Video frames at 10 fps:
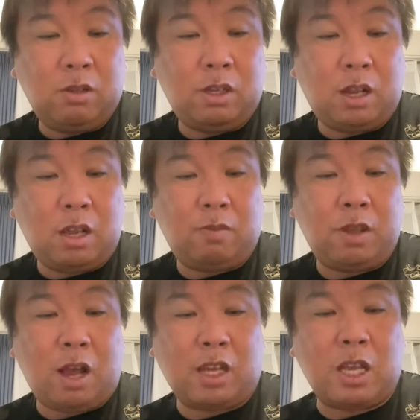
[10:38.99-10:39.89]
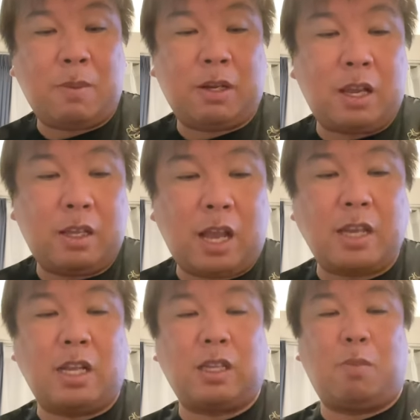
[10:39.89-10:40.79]
でね、で、秋山がね、内
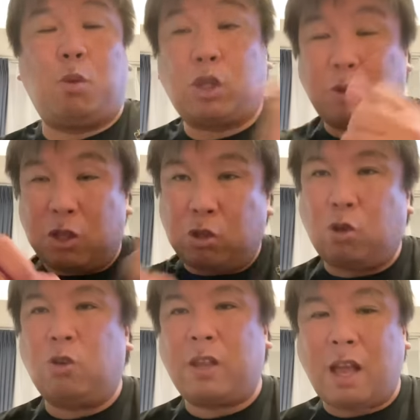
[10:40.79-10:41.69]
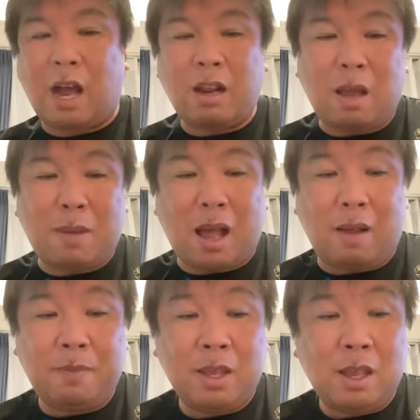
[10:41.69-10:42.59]
野安打、ボテボテのところね、あれはま
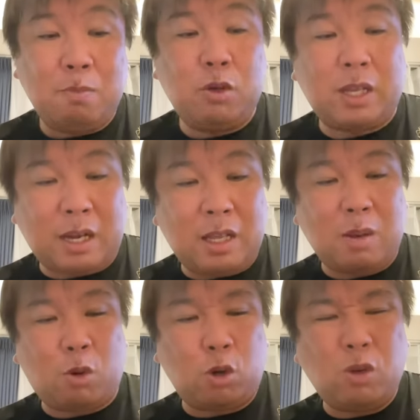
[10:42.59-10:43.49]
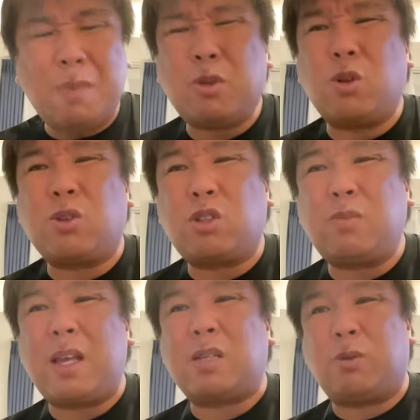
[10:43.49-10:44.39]
あ、無理だね。でもこれ、上本の
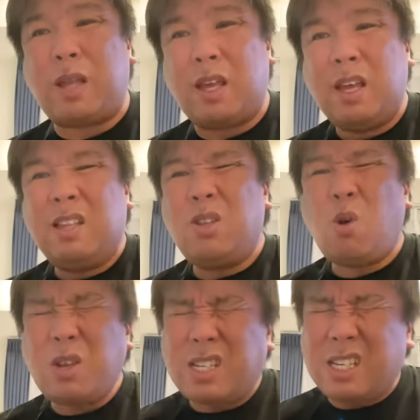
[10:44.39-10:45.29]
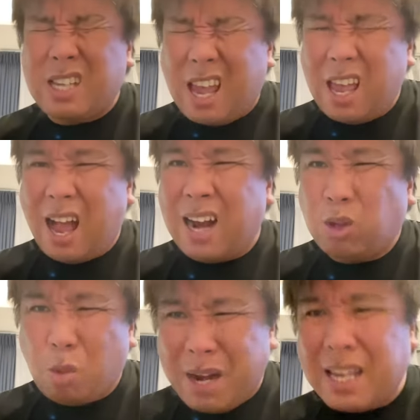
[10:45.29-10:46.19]
ツーベースもね、ノイジーね、あれ
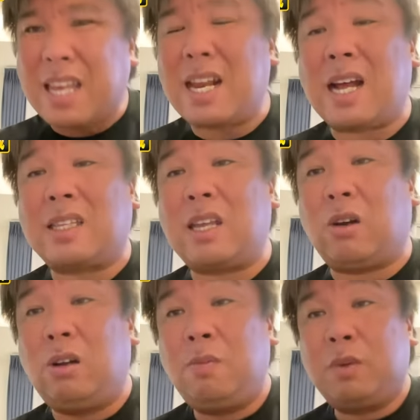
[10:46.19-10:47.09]
止めなきゃいけなかったよ。